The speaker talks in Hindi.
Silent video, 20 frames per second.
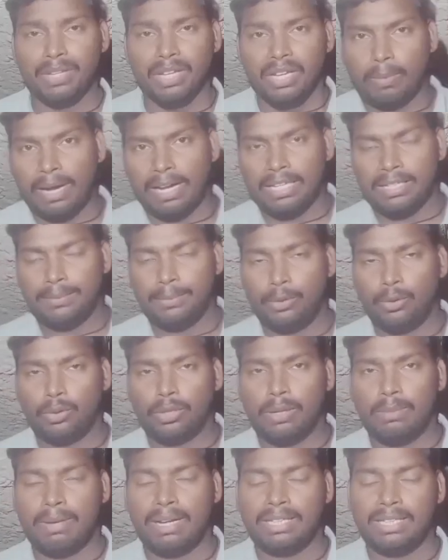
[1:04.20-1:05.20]
है तो भाई इस
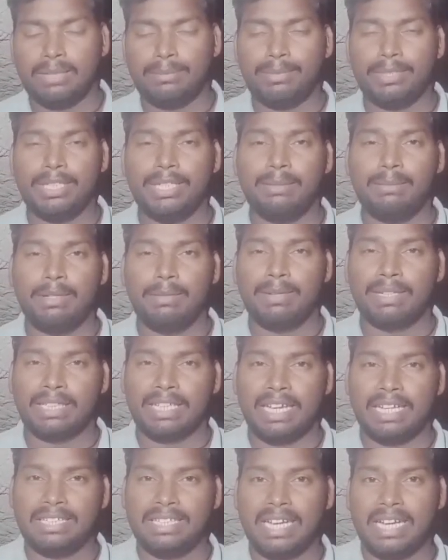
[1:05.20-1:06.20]
वीडियो के माध्यम से ये भी
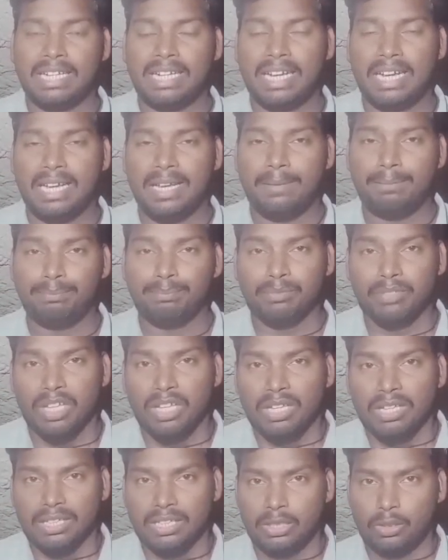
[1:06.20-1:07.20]
बताया जा रहा है
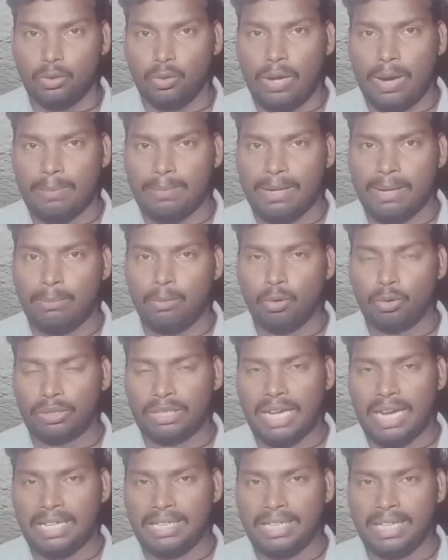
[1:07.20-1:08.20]
कि जो आपका
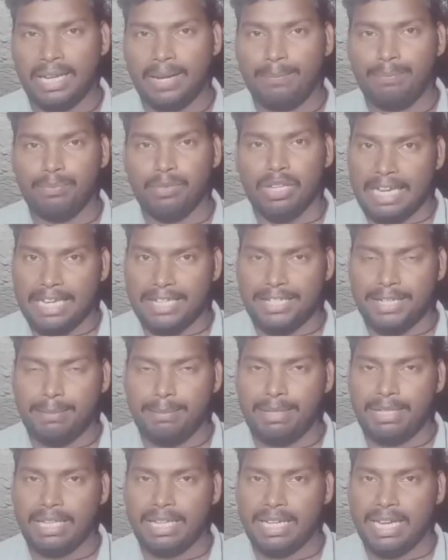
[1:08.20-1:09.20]
भुगतान है
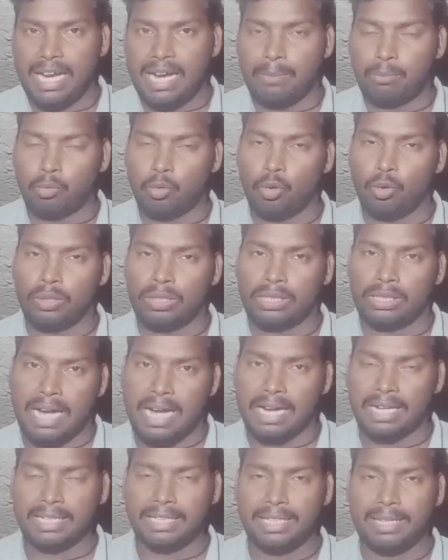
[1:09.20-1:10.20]
कैसे मिलेगा आपको
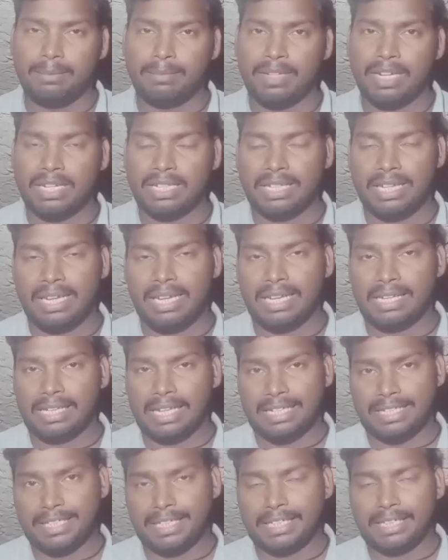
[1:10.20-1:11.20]
कहाँ क्लेम करना है
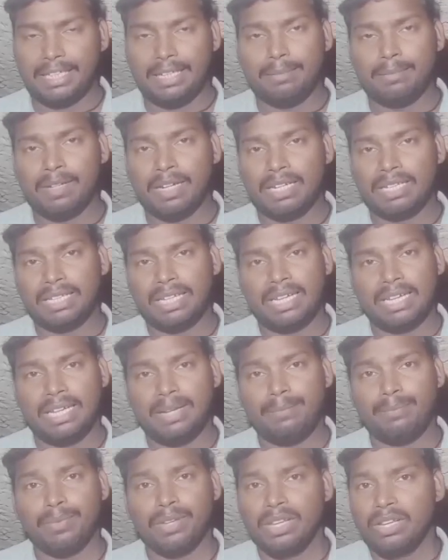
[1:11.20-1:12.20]
कैसे क्लेम करना
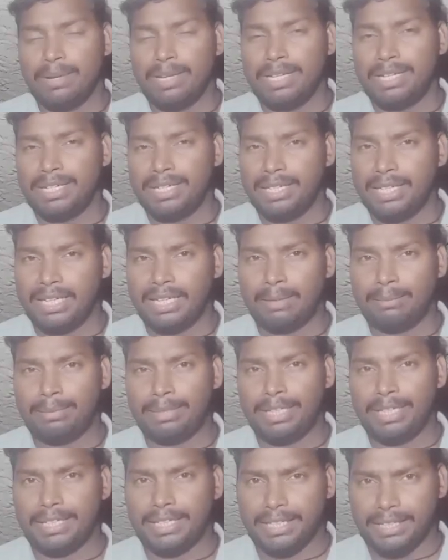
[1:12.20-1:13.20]
है अभी रियल
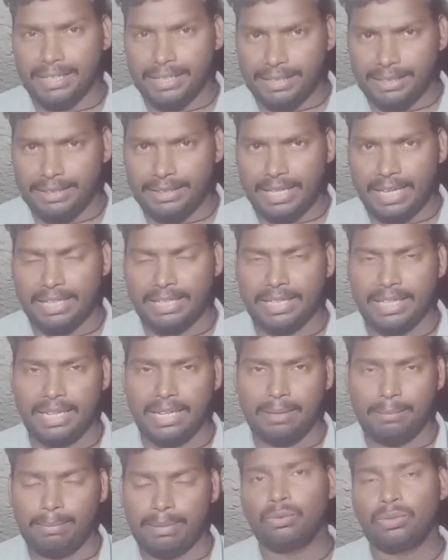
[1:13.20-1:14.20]
अपडेट नहीं आई
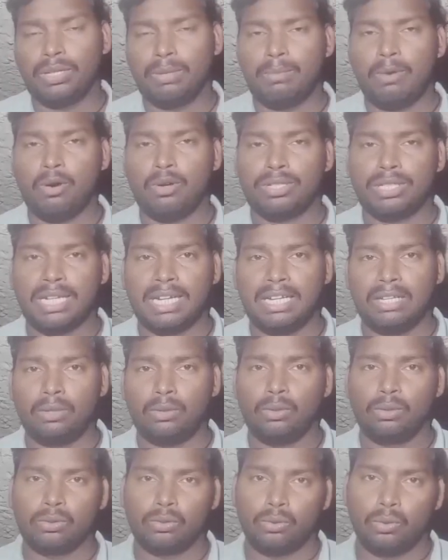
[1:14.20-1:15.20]
है क्योंकि बहुत सारे
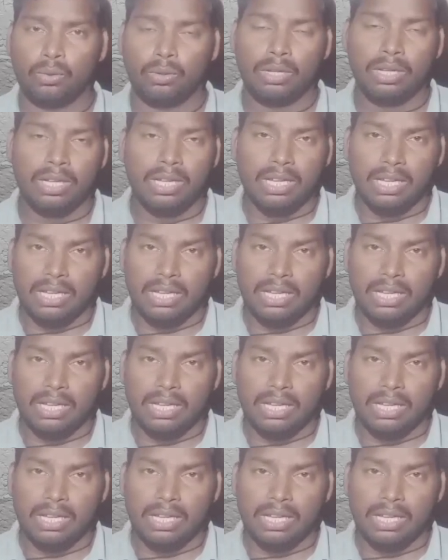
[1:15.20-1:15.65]
लोग तो